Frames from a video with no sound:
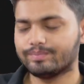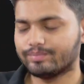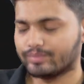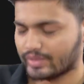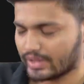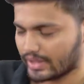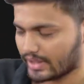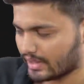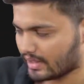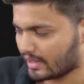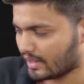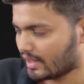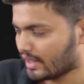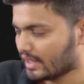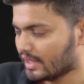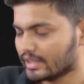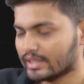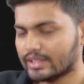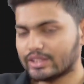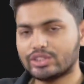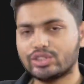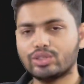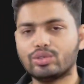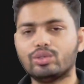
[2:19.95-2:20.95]
ठीक है
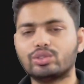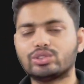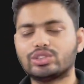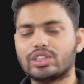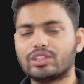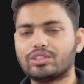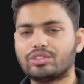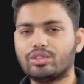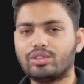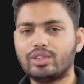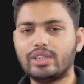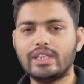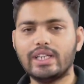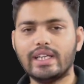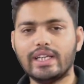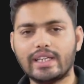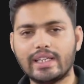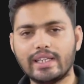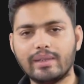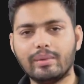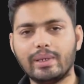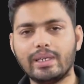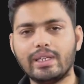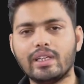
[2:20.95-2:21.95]
किसी को शक तो नहीं है
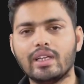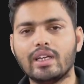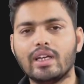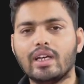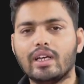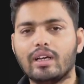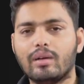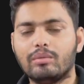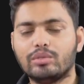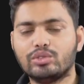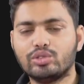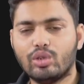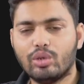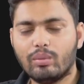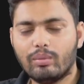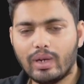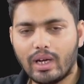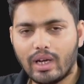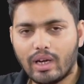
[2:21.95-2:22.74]
कि भाई जो